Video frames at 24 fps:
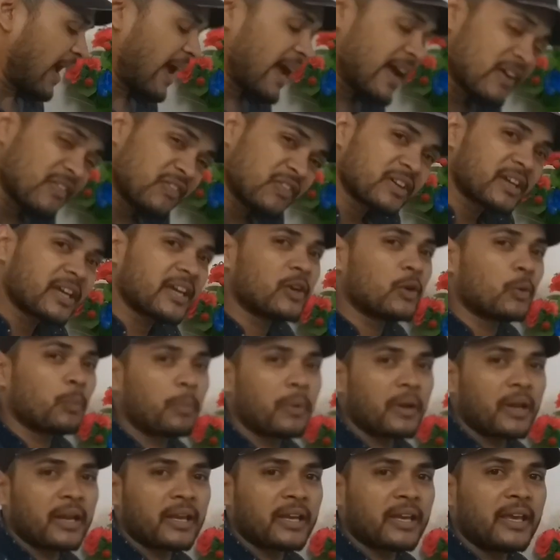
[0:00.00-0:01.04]
एफ़ के ऊपर
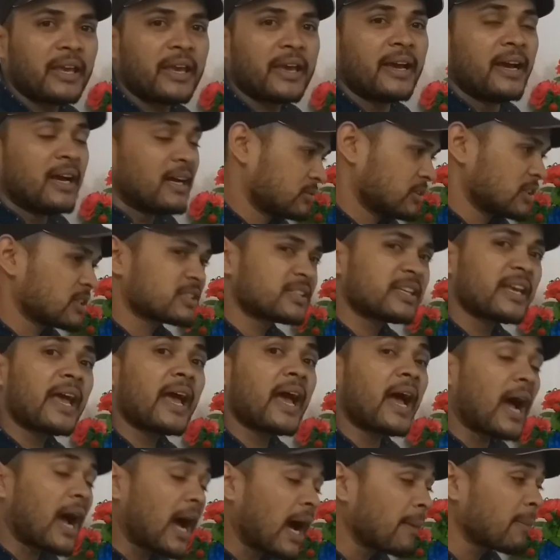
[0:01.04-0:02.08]
रखी है जिससे
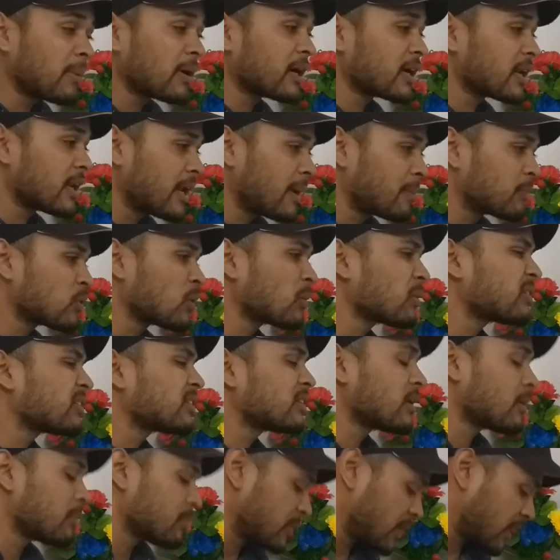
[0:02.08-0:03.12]
आप अगर लैपटॉप की
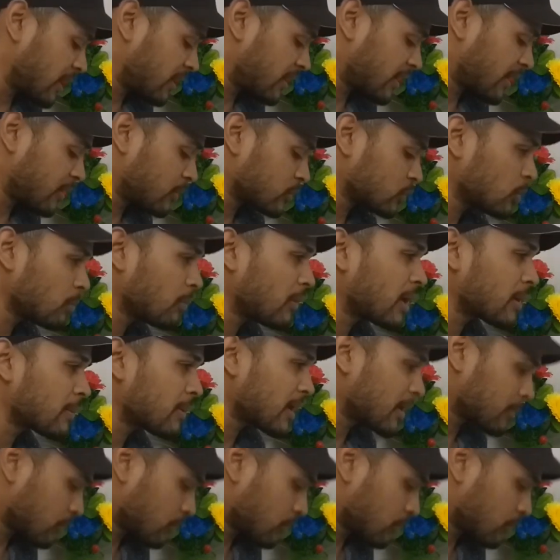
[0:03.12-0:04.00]
तरफ देख रहे हो तो बार बार